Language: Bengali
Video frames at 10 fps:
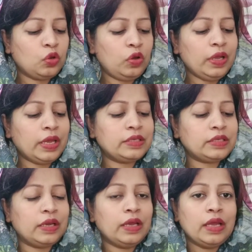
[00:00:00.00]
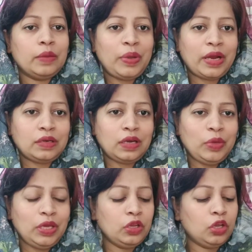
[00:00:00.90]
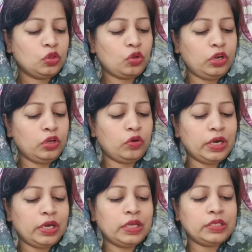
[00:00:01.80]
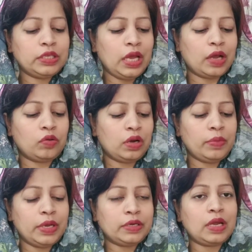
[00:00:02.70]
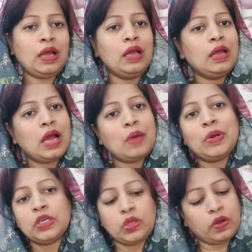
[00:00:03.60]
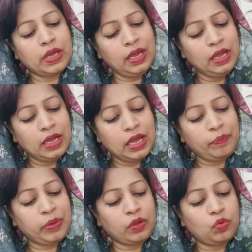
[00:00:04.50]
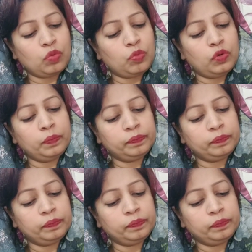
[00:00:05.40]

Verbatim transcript: তো এই যে প্যাকটা আমি তৈরি করে নিয়েছি এখন আমি এটা আমার ত্বকে অ্যাপ্লাই করব